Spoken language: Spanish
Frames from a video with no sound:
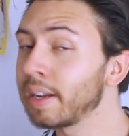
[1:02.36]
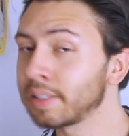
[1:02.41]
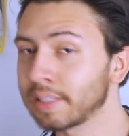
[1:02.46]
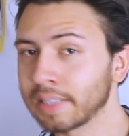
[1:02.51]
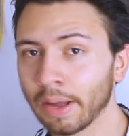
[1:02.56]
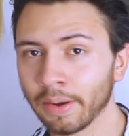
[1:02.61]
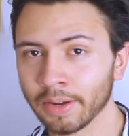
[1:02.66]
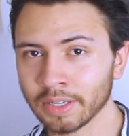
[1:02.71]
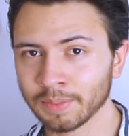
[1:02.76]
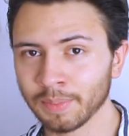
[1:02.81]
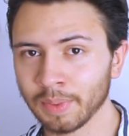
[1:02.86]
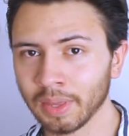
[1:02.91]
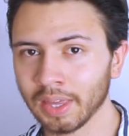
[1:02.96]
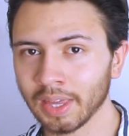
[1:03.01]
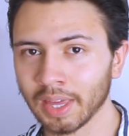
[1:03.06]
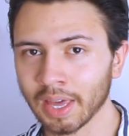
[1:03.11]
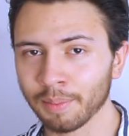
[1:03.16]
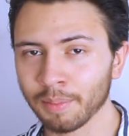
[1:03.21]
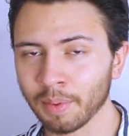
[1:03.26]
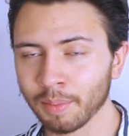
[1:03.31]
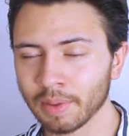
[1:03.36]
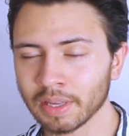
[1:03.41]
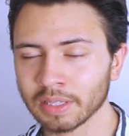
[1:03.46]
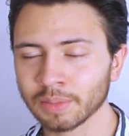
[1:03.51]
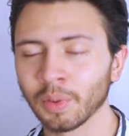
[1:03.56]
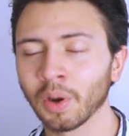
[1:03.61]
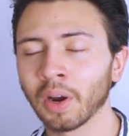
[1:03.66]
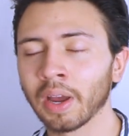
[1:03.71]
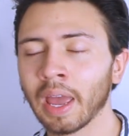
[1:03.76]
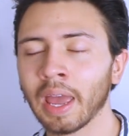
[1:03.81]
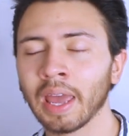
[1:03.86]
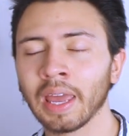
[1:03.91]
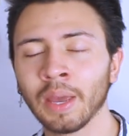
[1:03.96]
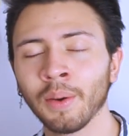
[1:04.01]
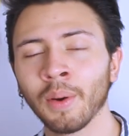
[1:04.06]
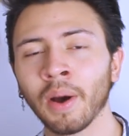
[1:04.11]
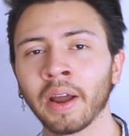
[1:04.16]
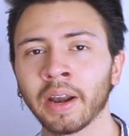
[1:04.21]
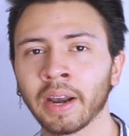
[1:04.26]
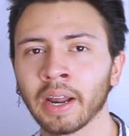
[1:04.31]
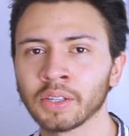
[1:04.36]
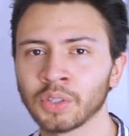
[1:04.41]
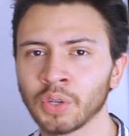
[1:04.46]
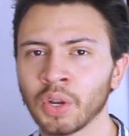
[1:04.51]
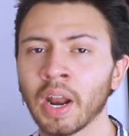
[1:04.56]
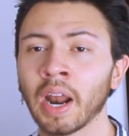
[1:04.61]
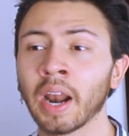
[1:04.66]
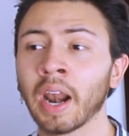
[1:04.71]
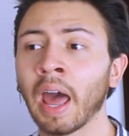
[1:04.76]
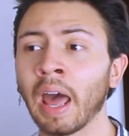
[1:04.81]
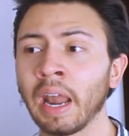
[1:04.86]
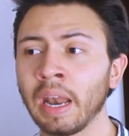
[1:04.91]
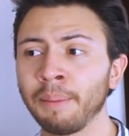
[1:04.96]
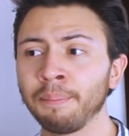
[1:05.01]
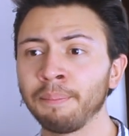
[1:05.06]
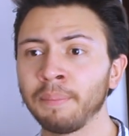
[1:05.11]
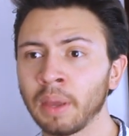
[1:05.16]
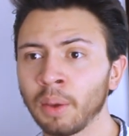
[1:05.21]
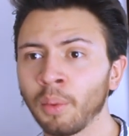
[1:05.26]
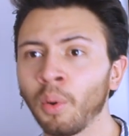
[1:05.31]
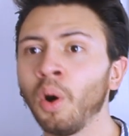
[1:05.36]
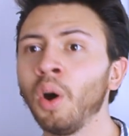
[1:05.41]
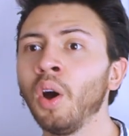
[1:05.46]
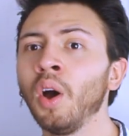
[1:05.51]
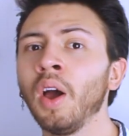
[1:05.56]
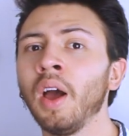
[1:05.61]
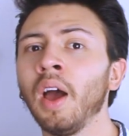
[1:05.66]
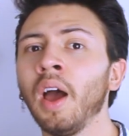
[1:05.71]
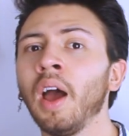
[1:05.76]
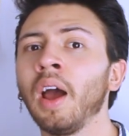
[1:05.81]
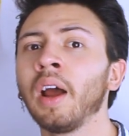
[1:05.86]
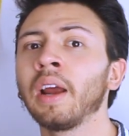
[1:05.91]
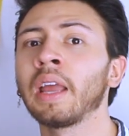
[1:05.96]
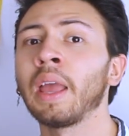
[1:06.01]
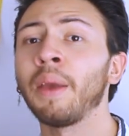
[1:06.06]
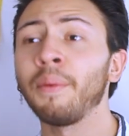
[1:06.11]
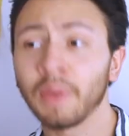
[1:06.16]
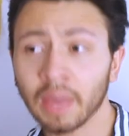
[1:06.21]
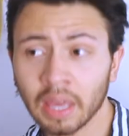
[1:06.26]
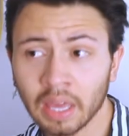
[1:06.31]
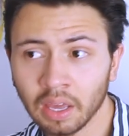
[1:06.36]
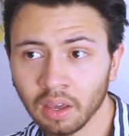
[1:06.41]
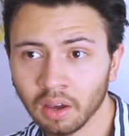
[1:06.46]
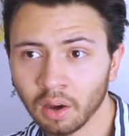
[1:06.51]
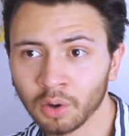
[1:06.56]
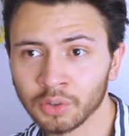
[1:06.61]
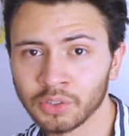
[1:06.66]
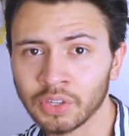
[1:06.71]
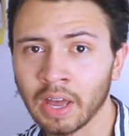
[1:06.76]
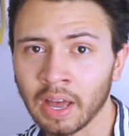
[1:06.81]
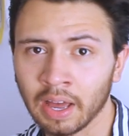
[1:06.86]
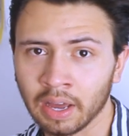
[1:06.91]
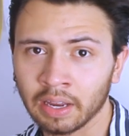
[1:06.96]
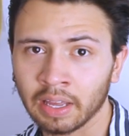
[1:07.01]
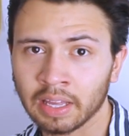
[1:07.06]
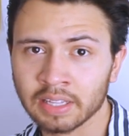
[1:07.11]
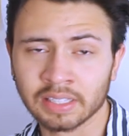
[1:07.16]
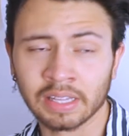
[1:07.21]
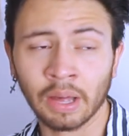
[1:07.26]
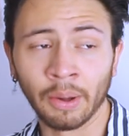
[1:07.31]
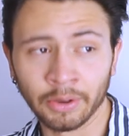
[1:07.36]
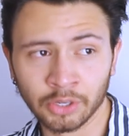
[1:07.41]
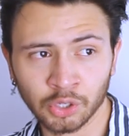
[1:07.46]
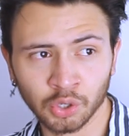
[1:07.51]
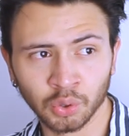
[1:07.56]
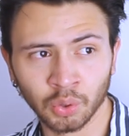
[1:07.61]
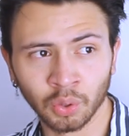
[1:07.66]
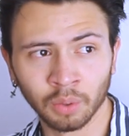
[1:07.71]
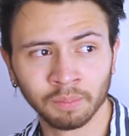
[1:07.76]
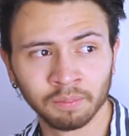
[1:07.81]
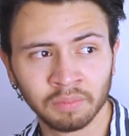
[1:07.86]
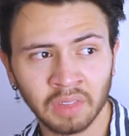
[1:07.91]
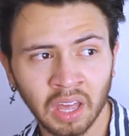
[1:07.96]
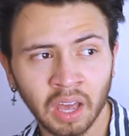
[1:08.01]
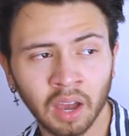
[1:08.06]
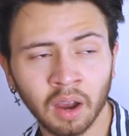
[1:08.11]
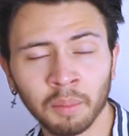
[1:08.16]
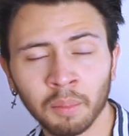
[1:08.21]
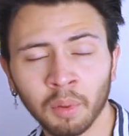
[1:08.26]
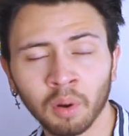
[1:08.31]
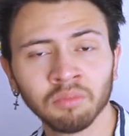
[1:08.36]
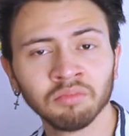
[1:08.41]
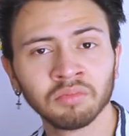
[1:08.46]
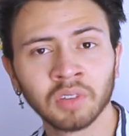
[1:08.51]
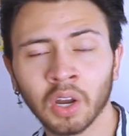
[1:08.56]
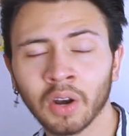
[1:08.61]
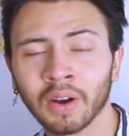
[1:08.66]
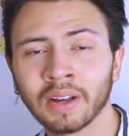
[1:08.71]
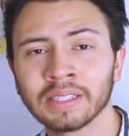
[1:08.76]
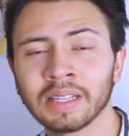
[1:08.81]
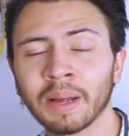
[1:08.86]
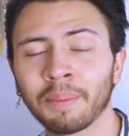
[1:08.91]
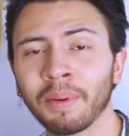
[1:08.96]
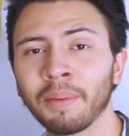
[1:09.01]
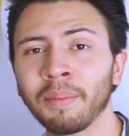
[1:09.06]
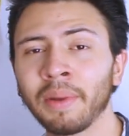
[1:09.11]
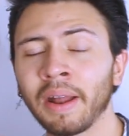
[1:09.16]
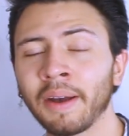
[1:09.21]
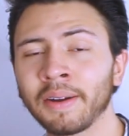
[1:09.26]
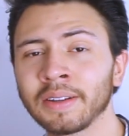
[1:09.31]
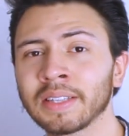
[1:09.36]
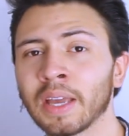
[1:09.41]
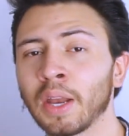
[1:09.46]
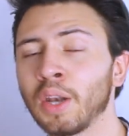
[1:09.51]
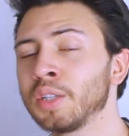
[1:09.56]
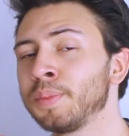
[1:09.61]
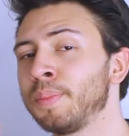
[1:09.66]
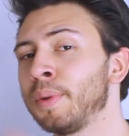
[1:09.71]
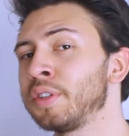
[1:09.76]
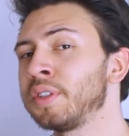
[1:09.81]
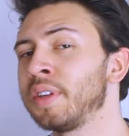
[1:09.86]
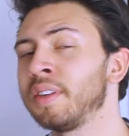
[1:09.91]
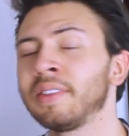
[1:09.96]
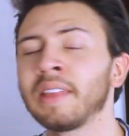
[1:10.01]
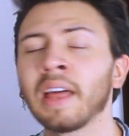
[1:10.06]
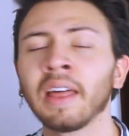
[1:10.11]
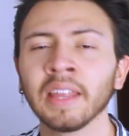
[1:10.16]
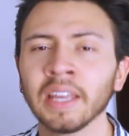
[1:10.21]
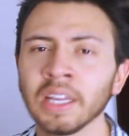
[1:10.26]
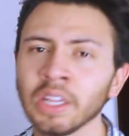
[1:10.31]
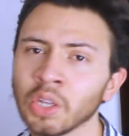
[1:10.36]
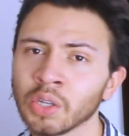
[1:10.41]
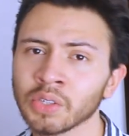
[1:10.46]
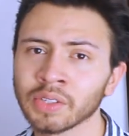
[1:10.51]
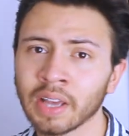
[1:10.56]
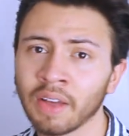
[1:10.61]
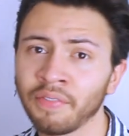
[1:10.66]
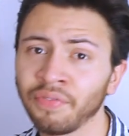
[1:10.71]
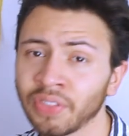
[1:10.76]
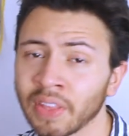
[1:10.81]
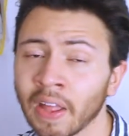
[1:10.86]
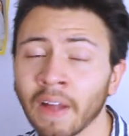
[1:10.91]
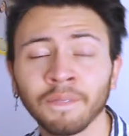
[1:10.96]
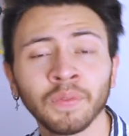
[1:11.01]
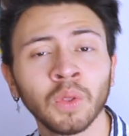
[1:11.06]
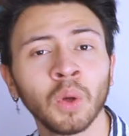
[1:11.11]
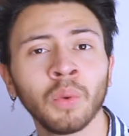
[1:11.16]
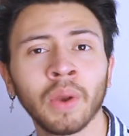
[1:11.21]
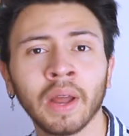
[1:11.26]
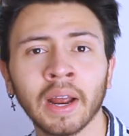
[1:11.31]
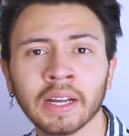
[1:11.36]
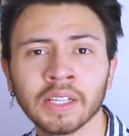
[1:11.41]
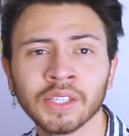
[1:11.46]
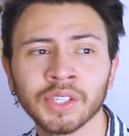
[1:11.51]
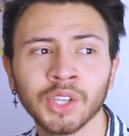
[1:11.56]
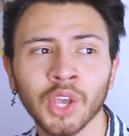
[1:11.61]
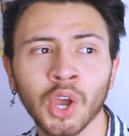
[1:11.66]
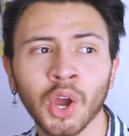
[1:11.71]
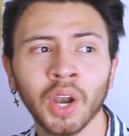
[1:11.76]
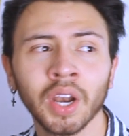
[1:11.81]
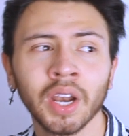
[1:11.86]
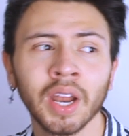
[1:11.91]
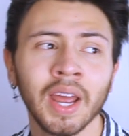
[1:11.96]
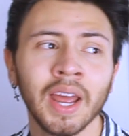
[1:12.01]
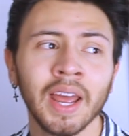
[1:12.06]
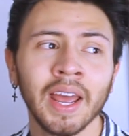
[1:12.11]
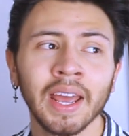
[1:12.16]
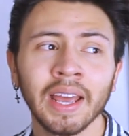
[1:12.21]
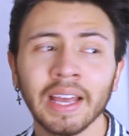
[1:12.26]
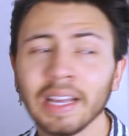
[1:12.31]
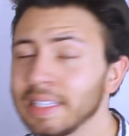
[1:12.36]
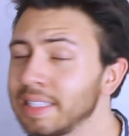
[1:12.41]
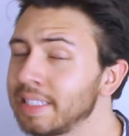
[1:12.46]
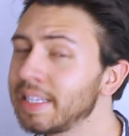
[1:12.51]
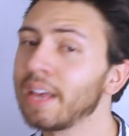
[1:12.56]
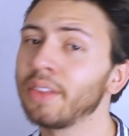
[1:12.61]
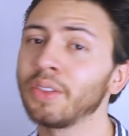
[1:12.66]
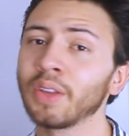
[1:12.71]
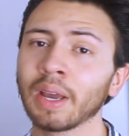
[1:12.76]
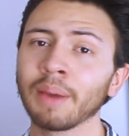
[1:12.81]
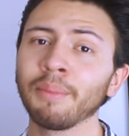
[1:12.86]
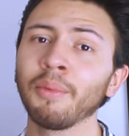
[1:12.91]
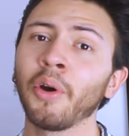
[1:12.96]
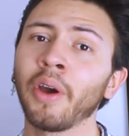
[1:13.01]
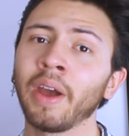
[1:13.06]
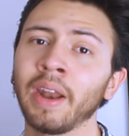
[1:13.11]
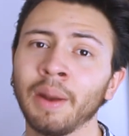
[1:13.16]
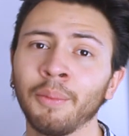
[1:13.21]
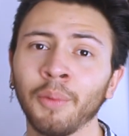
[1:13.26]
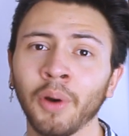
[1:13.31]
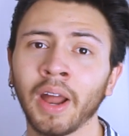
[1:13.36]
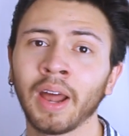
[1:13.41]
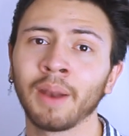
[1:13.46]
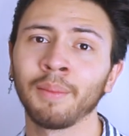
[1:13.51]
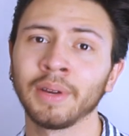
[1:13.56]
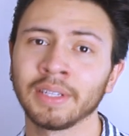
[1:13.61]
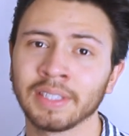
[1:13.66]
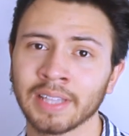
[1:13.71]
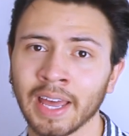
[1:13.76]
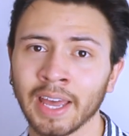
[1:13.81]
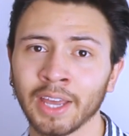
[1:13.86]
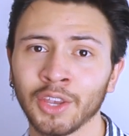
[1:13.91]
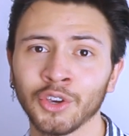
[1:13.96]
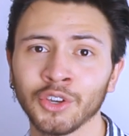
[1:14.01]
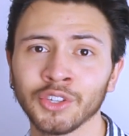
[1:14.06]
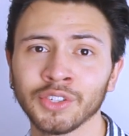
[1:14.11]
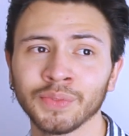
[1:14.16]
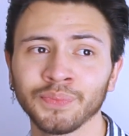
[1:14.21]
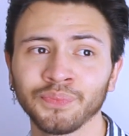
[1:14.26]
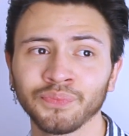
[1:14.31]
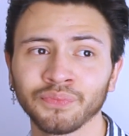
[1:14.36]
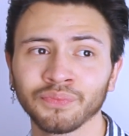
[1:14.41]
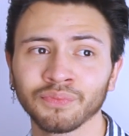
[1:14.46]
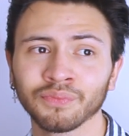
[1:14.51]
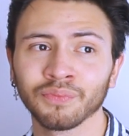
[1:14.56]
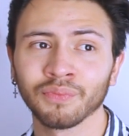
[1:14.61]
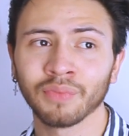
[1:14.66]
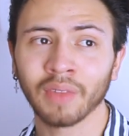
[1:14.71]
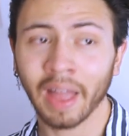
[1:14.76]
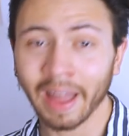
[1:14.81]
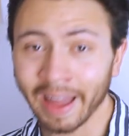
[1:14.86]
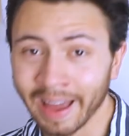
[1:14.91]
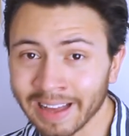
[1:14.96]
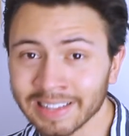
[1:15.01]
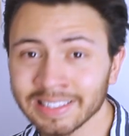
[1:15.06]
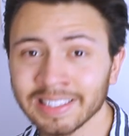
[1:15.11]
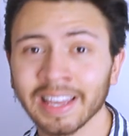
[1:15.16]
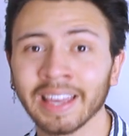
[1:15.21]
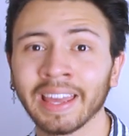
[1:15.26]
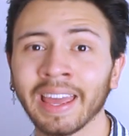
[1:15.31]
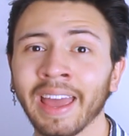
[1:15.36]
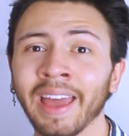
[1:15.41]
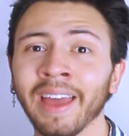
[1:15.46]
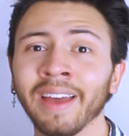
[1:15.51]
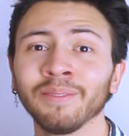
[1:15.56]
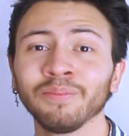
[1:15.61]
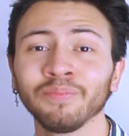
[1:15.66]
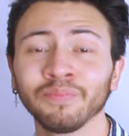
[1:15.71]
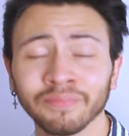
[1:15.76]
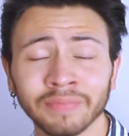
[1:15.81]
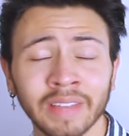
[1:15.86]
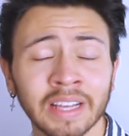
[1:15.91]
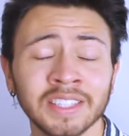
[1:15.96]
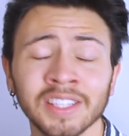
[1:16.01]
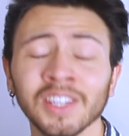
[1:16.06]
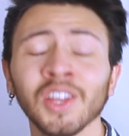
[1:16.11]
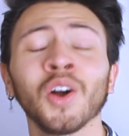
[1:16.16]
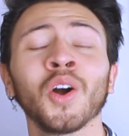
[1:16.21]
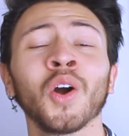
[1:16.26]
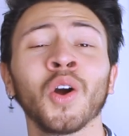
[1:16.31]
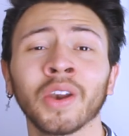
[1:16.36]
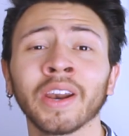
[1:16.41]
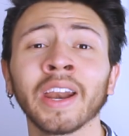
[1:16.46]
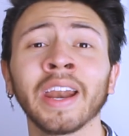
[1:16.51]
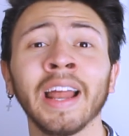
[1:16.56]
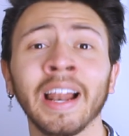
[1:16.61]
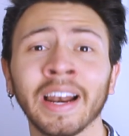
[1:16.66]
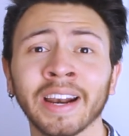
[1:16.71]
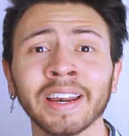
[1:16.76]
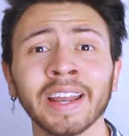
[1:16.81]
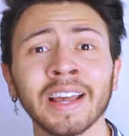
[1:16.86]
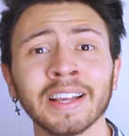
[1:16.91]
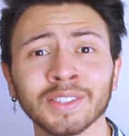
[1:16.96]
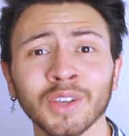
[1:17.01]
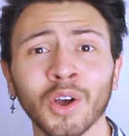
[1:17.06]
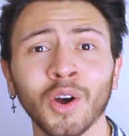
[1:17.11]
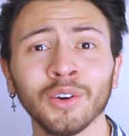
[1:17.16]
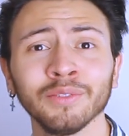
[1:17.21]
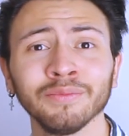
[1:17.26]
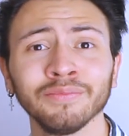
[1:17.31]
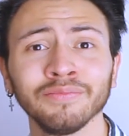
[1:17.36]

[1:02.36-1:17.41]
esta vez me dije a mí mismo que iba a reaccionar al en vivo que vi, o sea, que estaba en YouTube, dije como, creo que es la primera vez que los veo sentaditos cantando una canción y siento que me voy a enamorar más de ellos. Así que decido correr el riesgo.